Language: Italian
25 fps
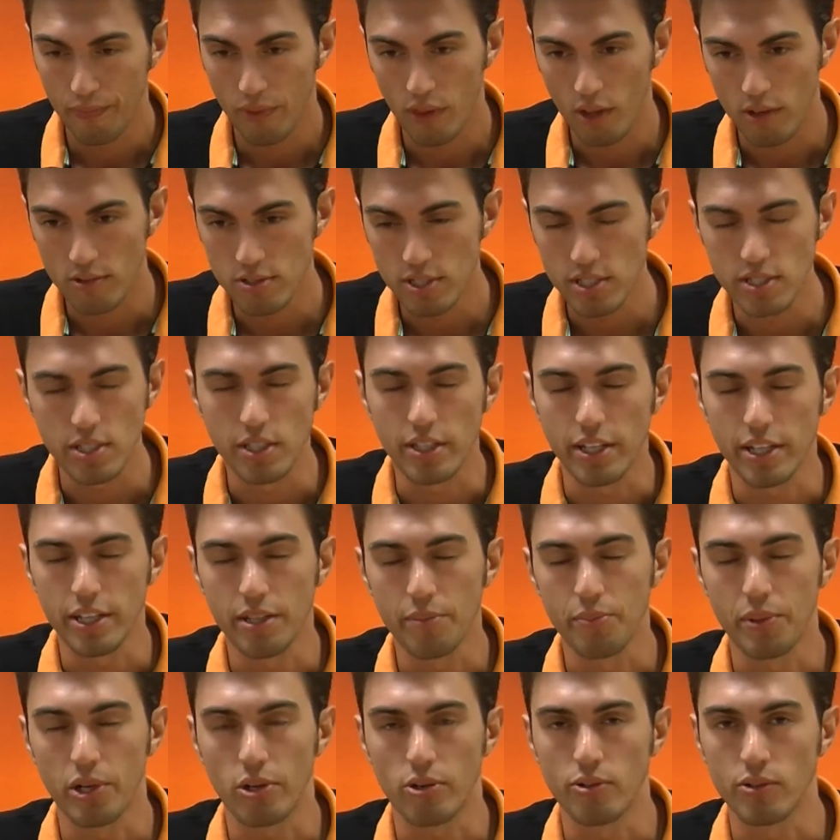Cosa si
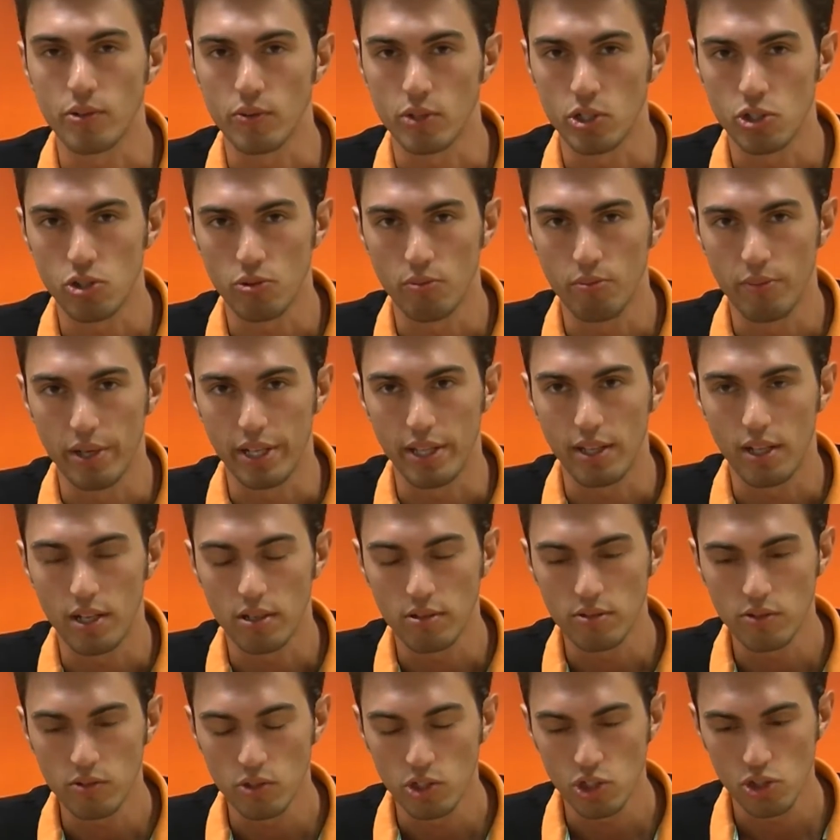intende per continuation bet? La
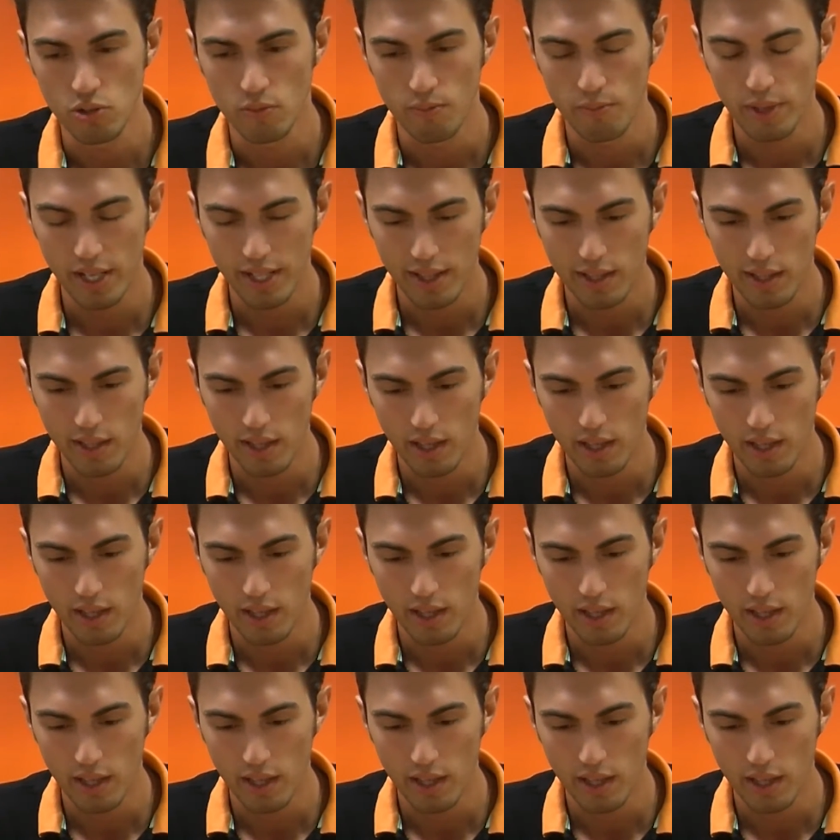continuation bet